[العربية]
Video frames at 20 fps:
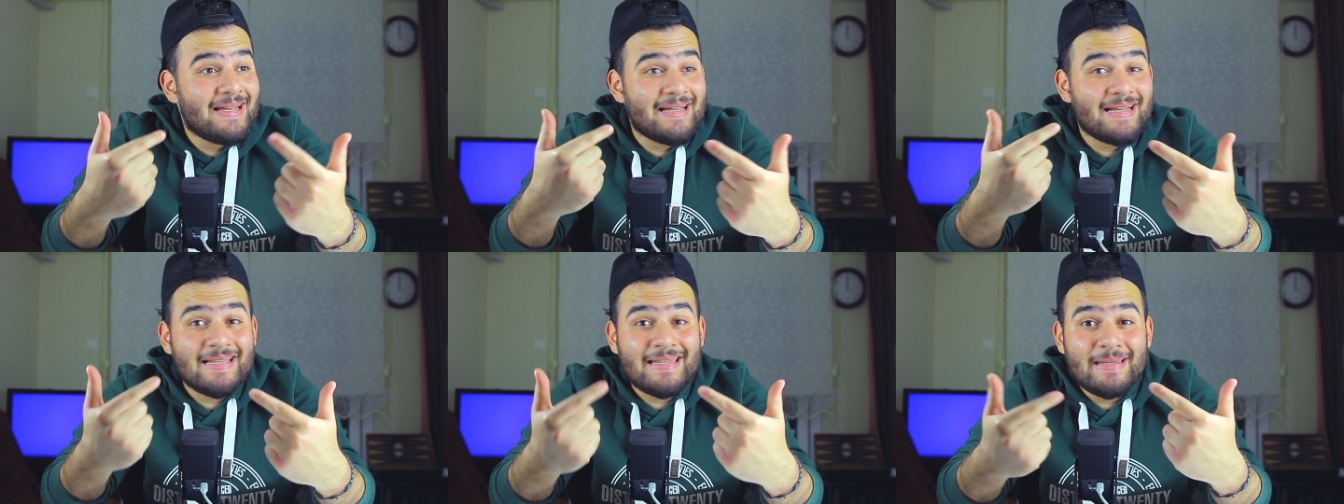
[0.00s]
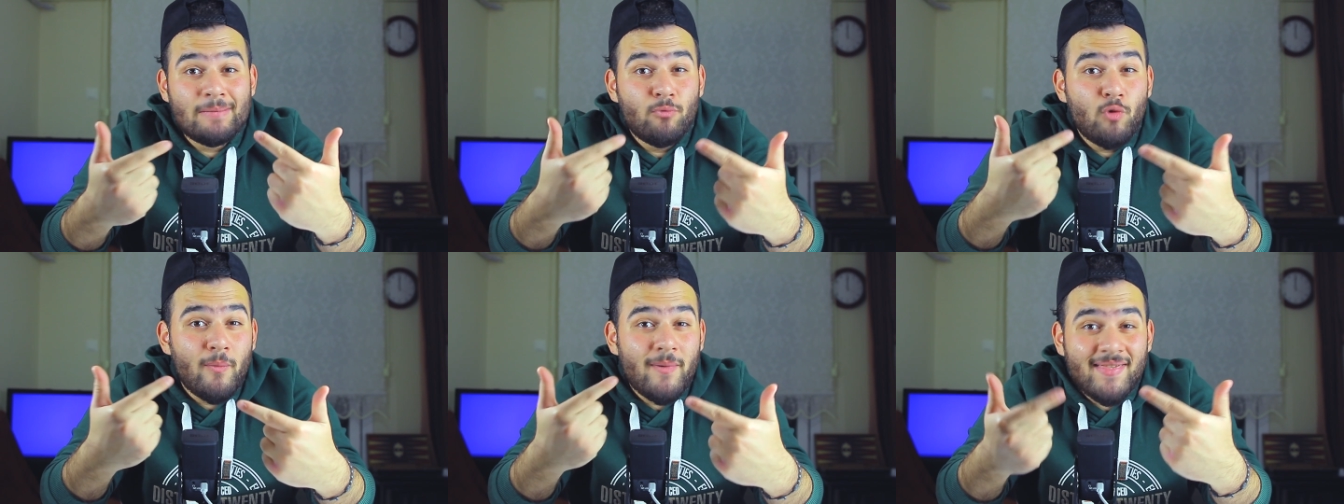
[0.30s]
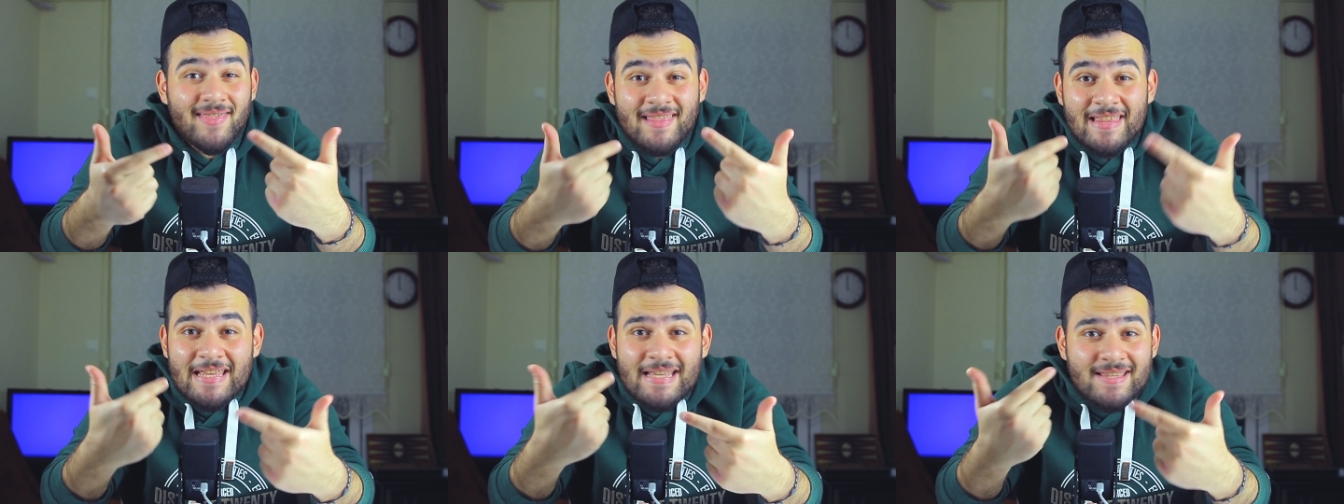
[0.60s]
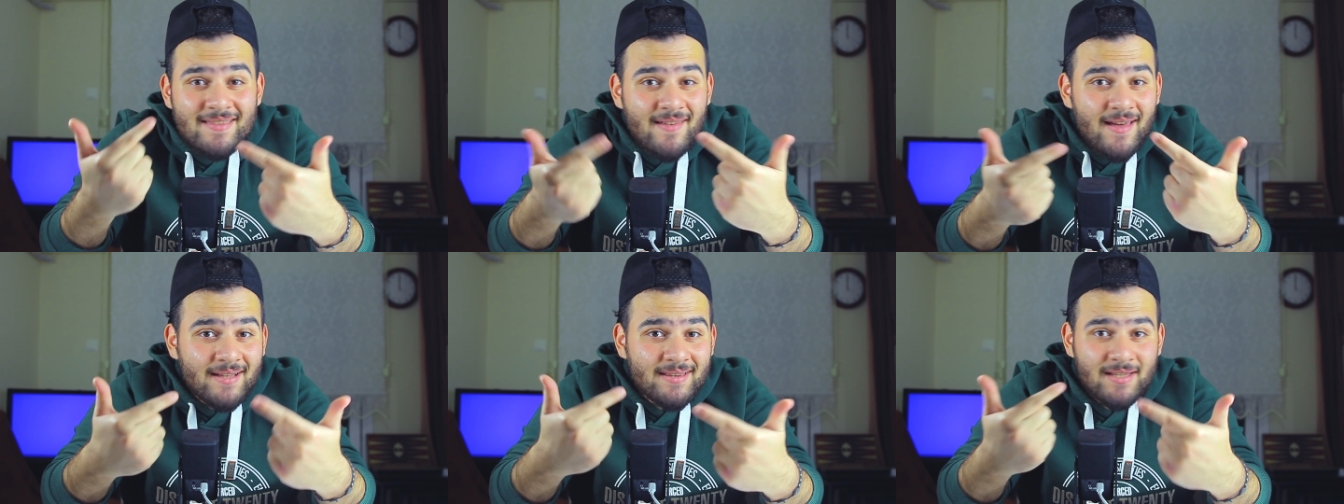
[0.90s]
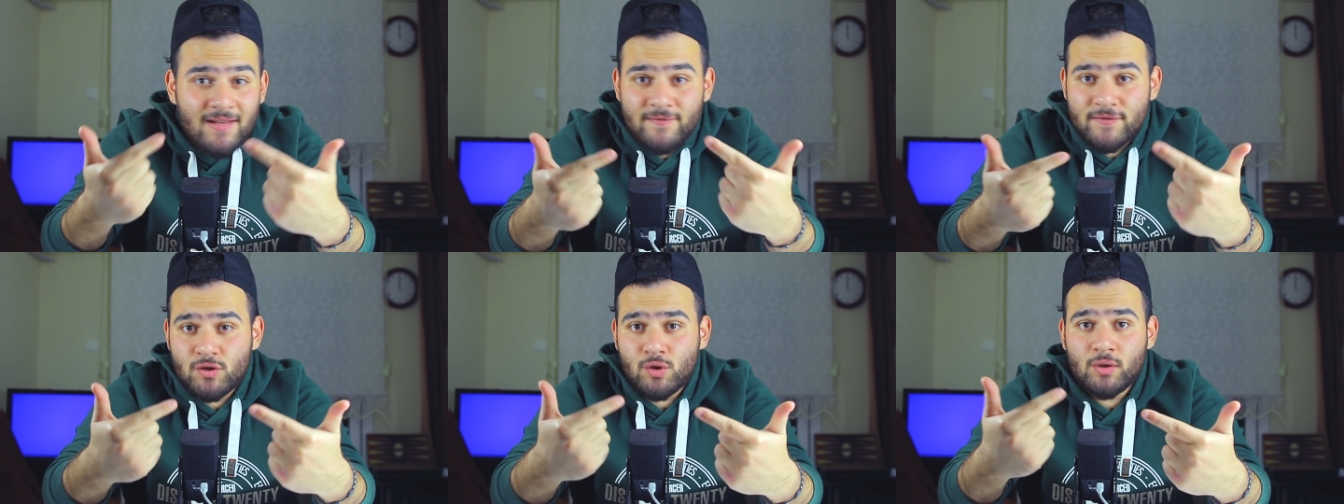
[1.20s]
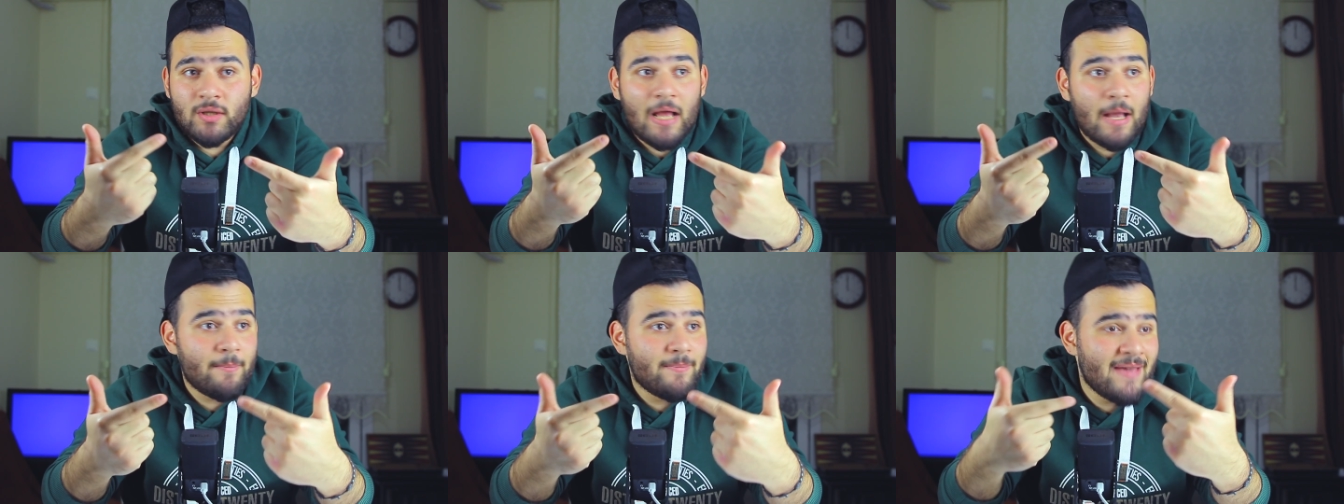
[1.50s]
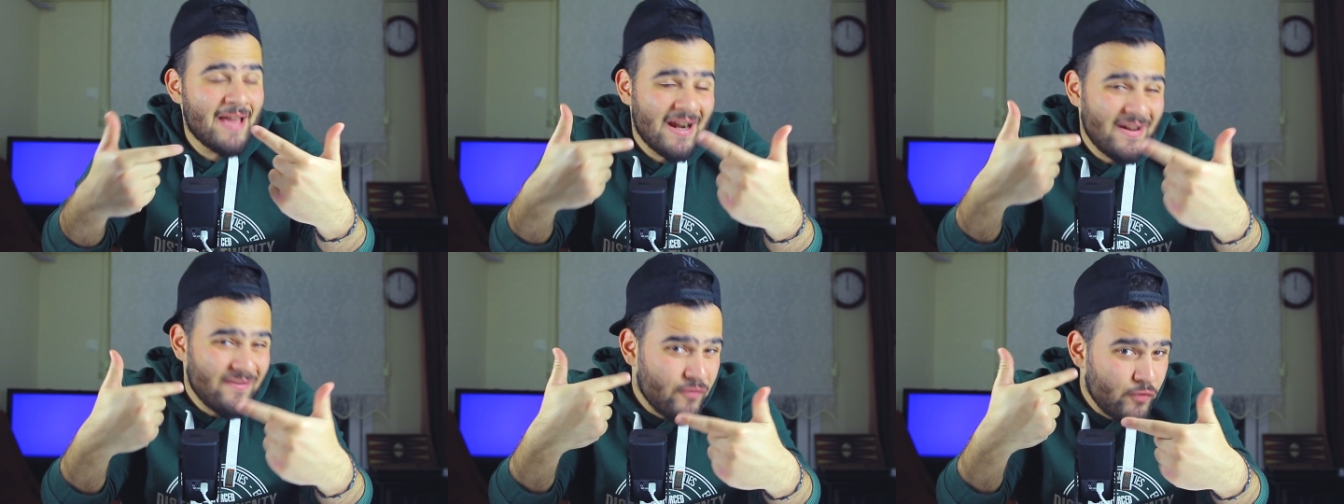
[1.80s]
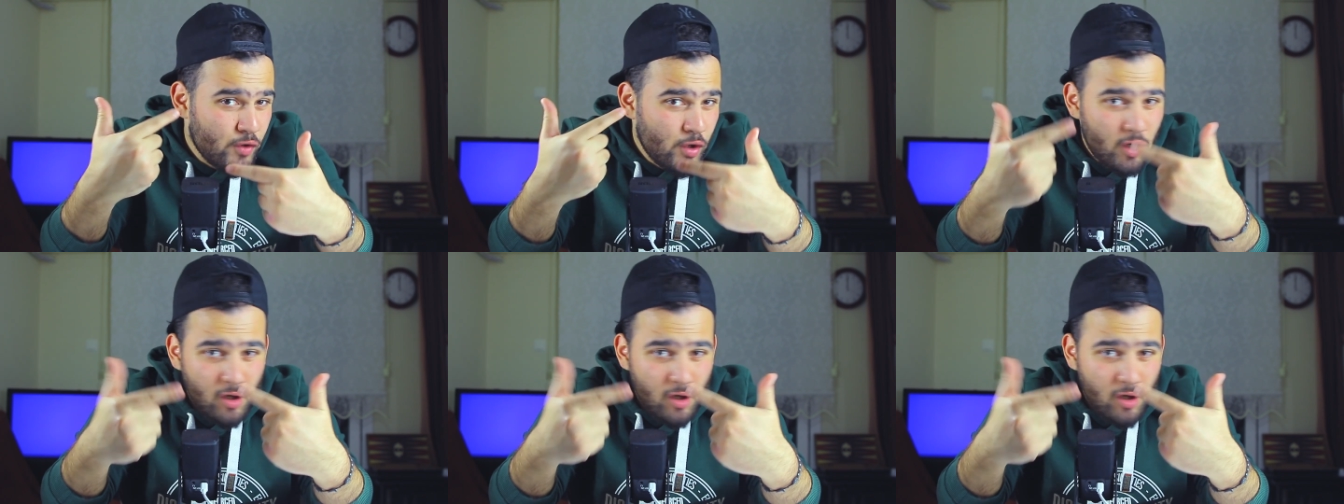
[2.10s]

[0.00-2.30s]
الممثلين ذات نفسهم عم بيعرفوا